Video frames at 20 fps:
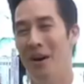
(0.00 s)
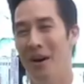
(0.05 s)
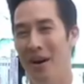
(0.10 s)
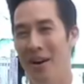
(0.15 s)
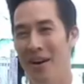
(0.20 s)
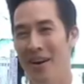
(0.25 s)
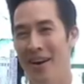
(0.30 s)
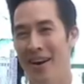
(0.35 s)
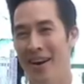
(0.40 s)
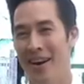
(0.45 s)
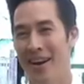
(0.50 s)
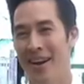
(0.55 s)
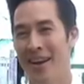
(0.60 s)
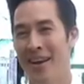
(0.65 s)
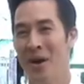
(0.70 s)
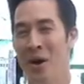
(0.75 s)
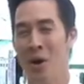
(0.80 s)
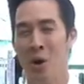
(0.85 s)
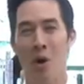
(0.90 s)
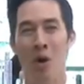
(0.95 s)
รู้สึกยังไง
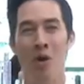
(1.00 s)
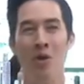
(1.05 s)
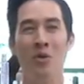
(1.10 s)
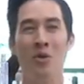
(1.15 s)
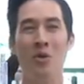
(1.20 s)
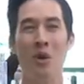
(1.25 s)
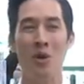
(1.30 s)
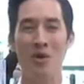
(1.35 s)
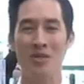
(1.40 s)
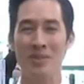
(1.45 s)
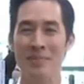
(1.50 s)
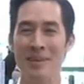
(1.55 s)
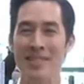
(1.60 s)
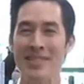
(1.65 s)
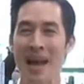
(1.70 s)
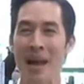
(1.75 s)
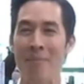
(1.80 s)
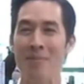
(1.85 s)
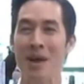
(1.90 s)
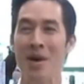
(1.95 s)
บ้างคงจะไม่
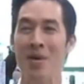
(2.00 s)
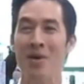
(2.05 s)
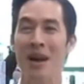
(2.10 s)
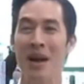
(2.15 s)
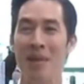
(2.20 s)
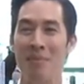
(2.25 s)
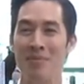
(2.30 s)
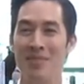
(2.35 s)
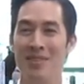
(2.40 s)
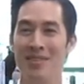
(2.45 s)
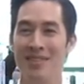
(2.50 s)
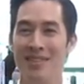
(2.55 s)
แซบเท่ากับ